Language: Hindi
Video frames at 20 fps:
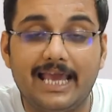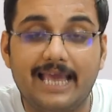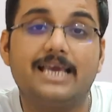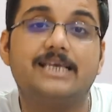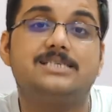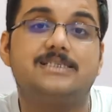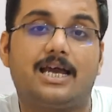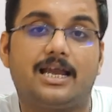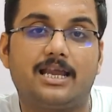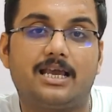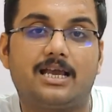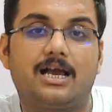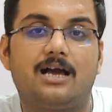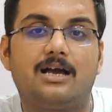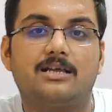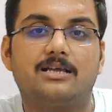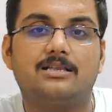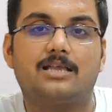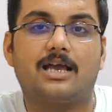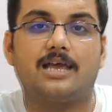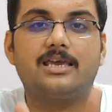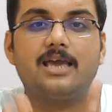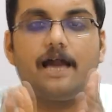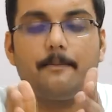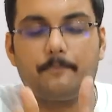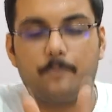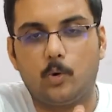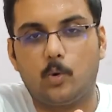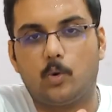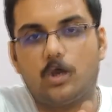लेके जाने का ताकि
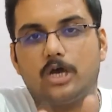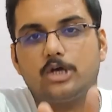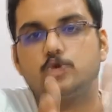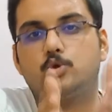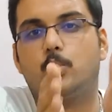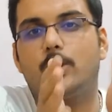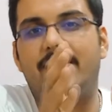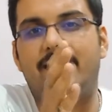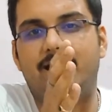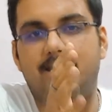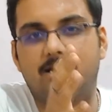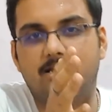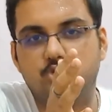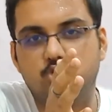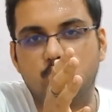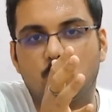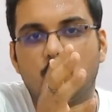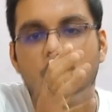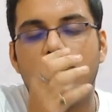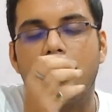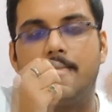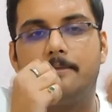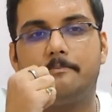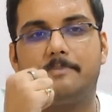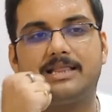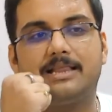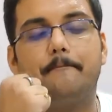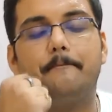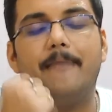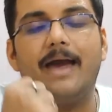आप लोगों का जो जो
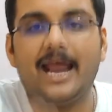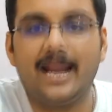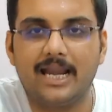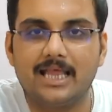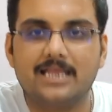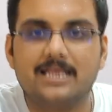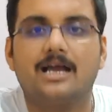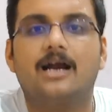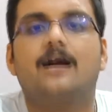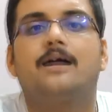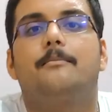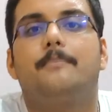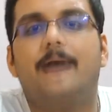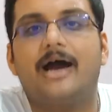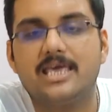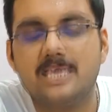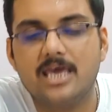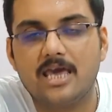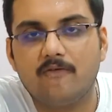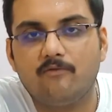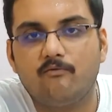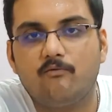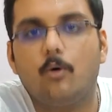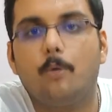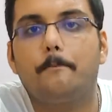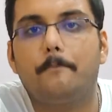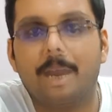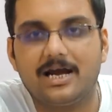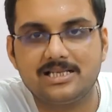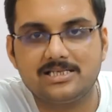मतलब मेहनत का कमाई है
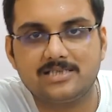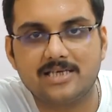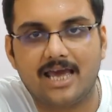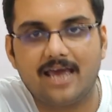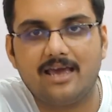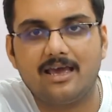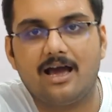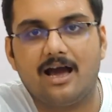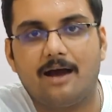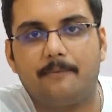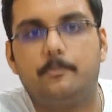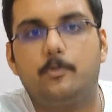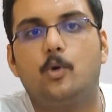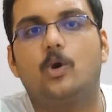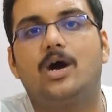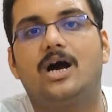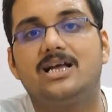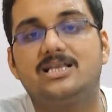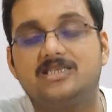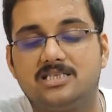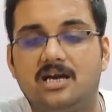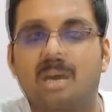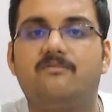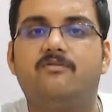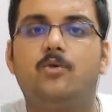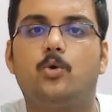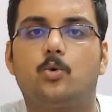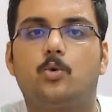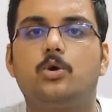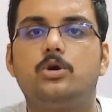वो बच जाए आप लोग
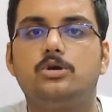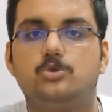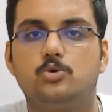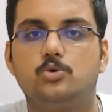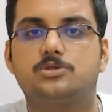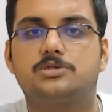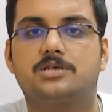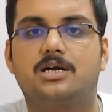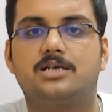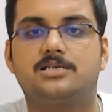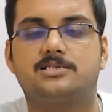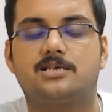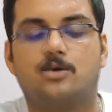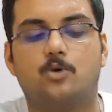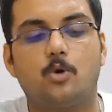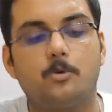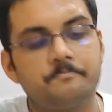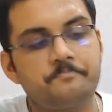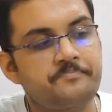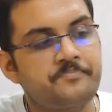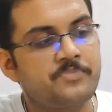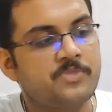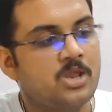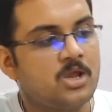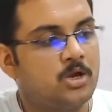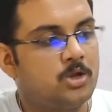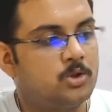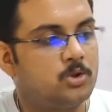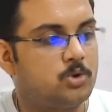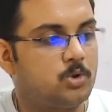अच्छा फ़ोन को यूज़ कर सको
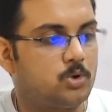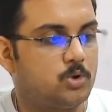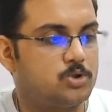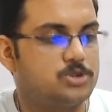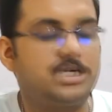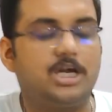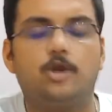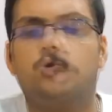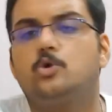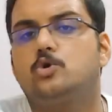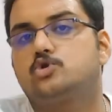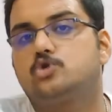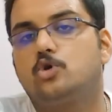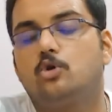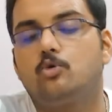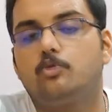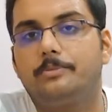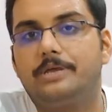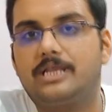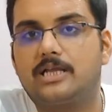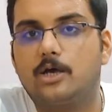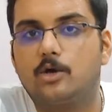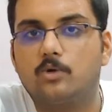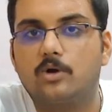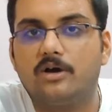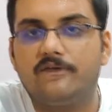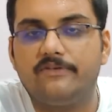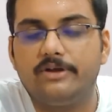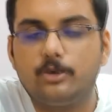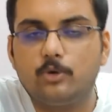तो चलो दोस्तों उम्मीद
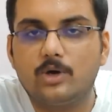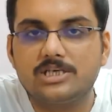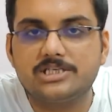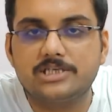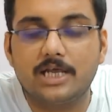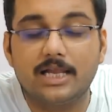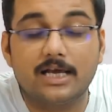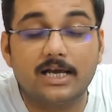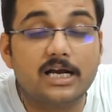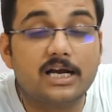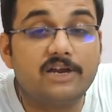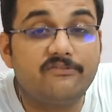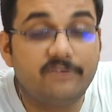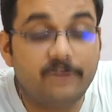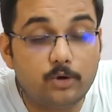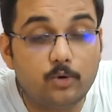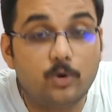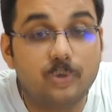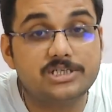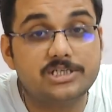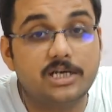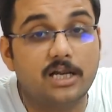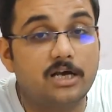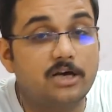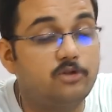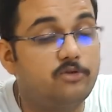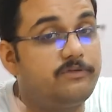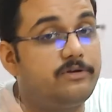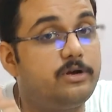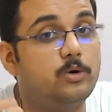करूंगा वीडियो अच्छा लगा अगर वीडियो अच्छा
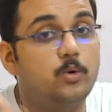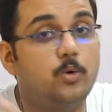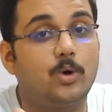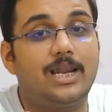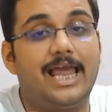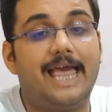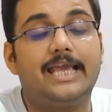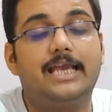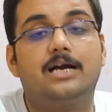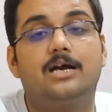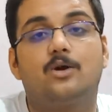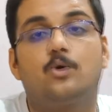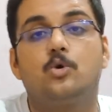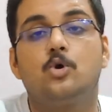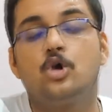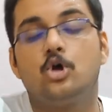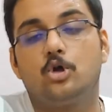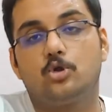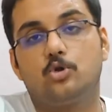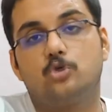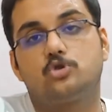लगा तो वीडियो को लाइक करो